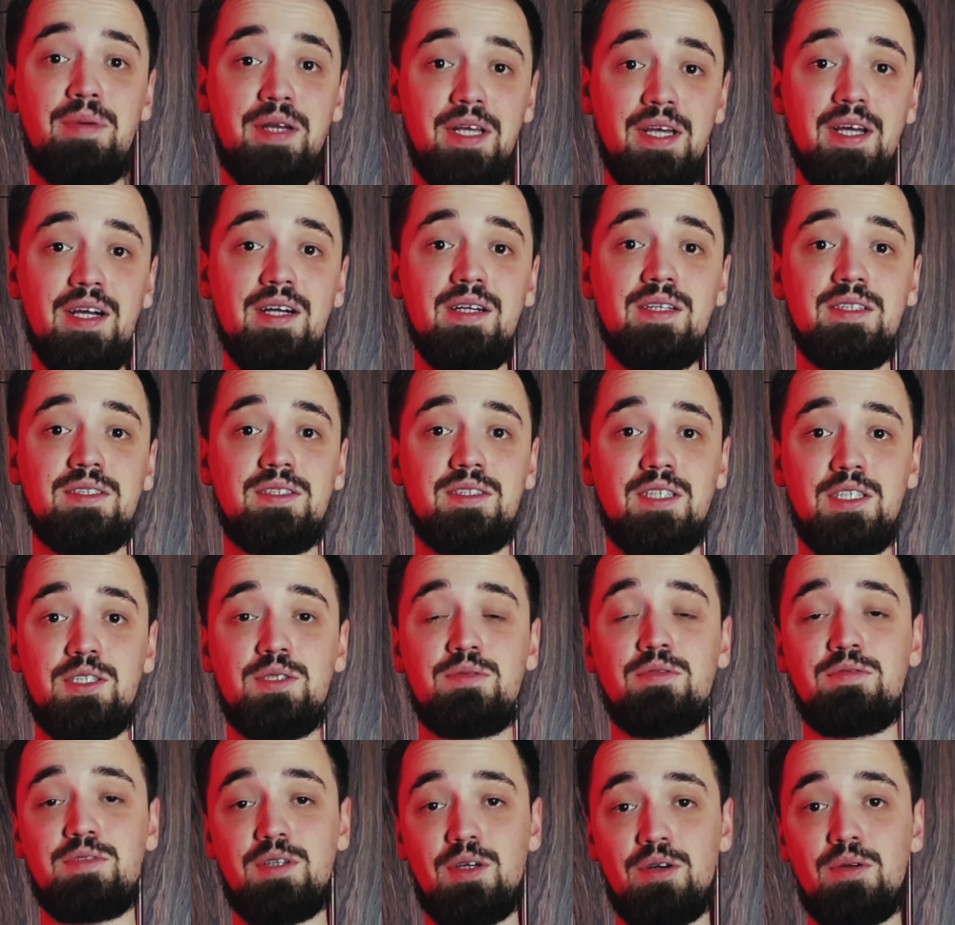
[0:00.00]
Приехало, значит,
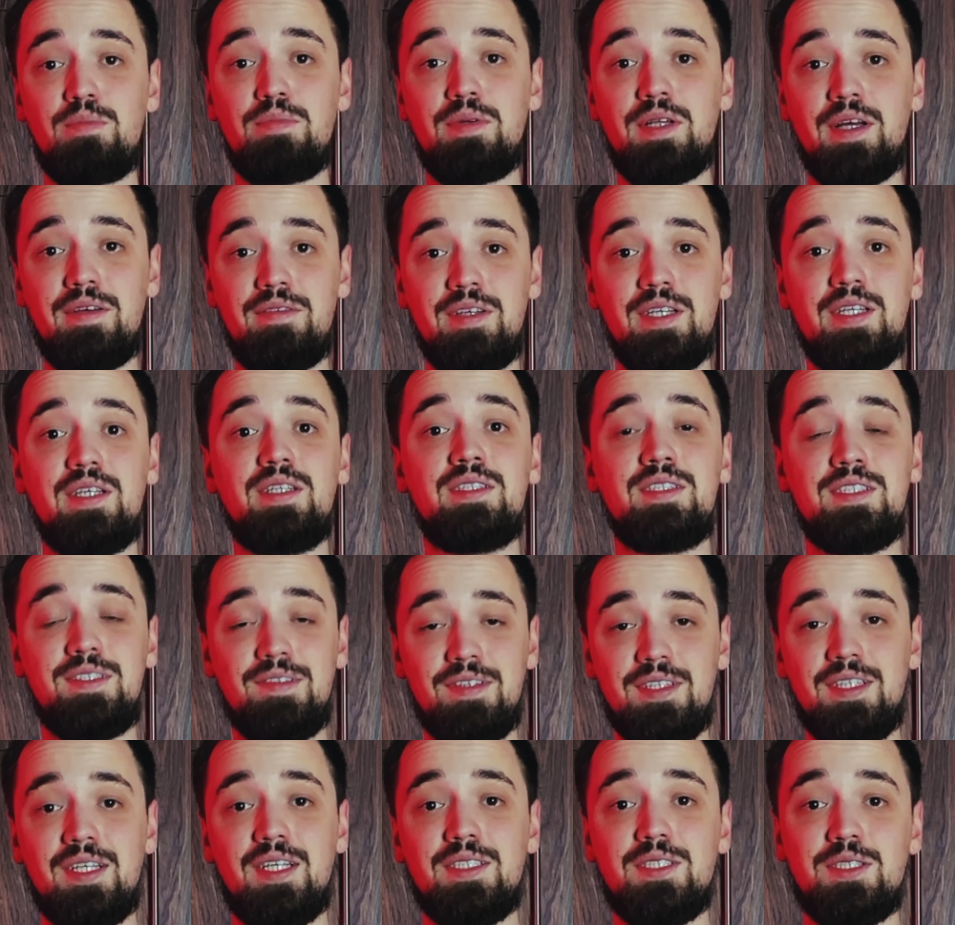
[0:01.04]
во второй половине
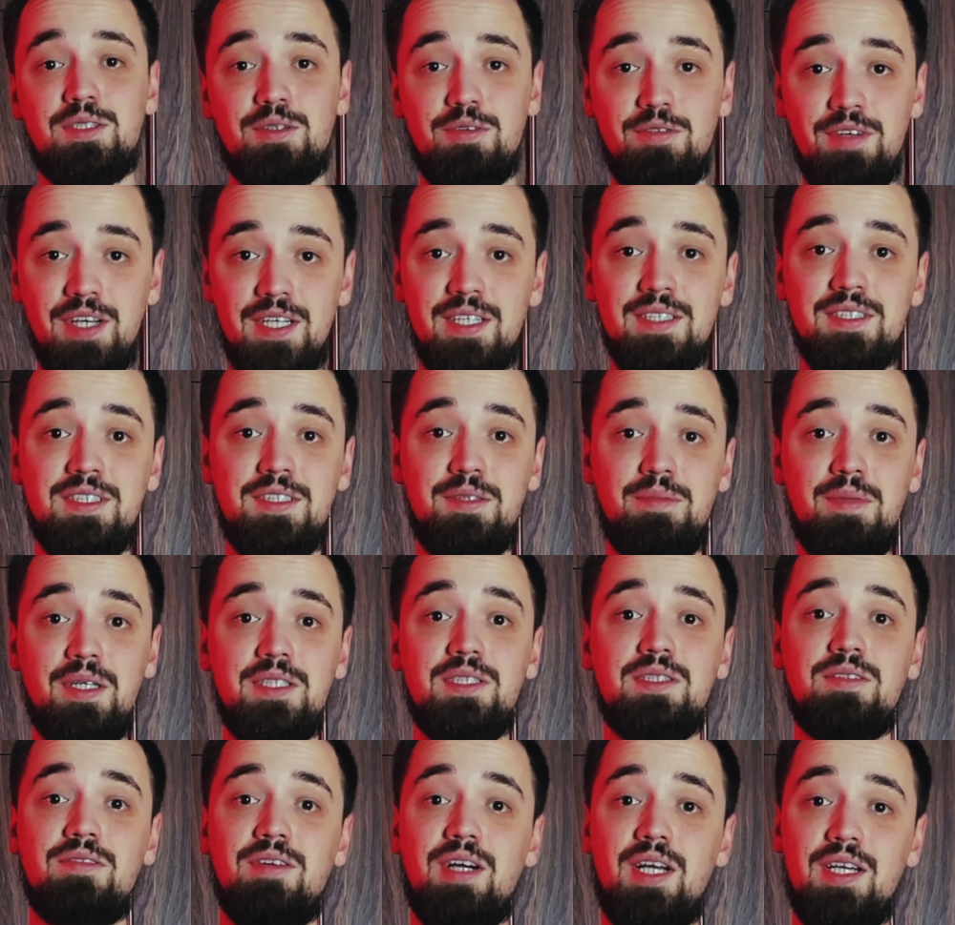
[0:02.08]
19 века
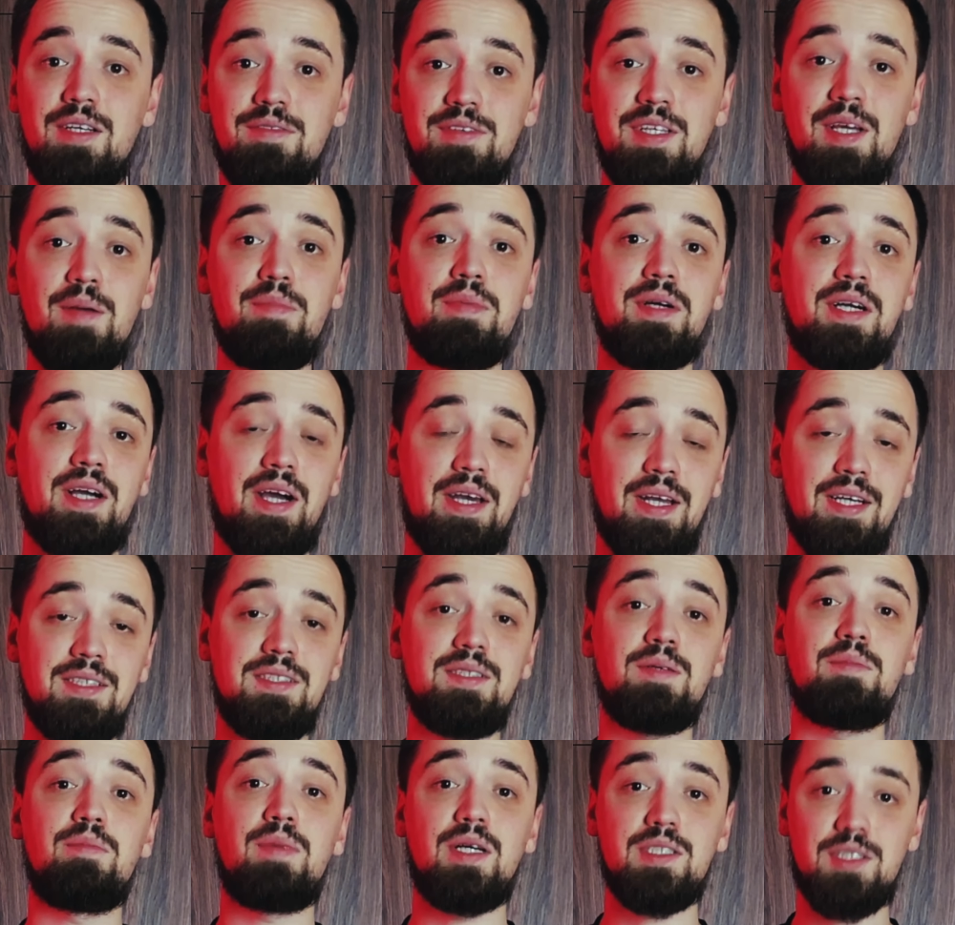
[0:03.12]
семейство Оливье покорять
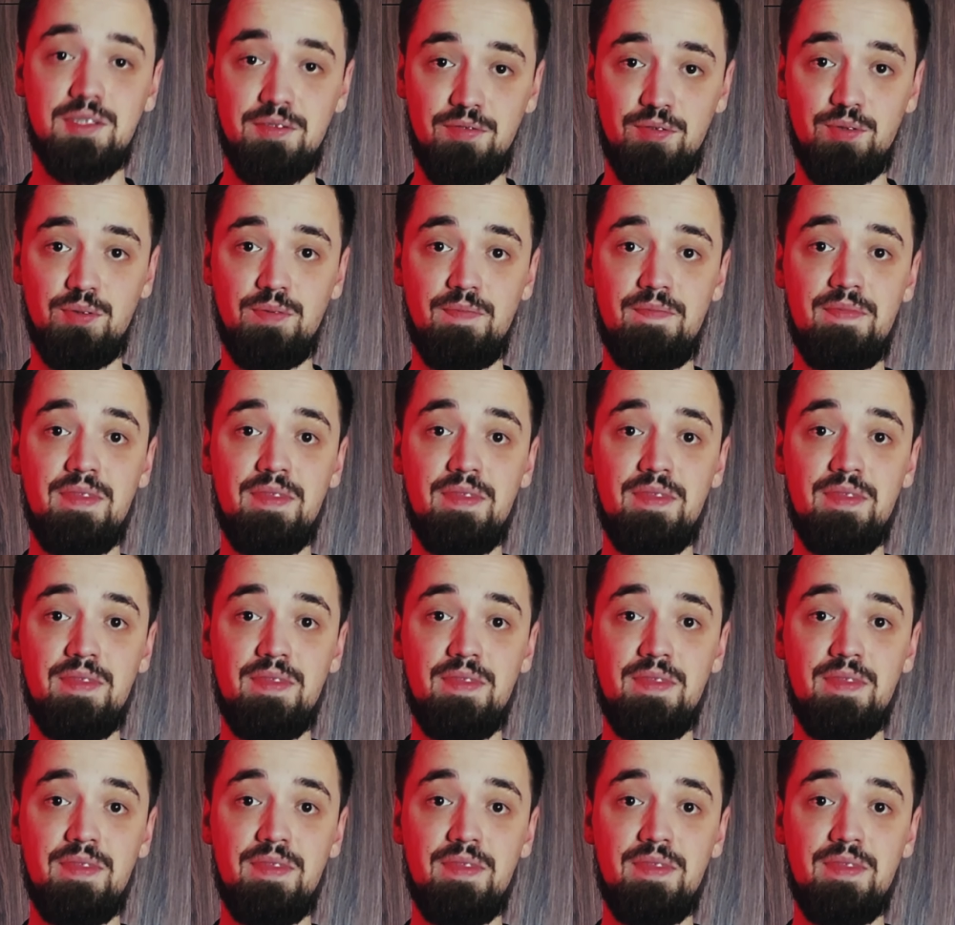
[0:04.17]
Москву.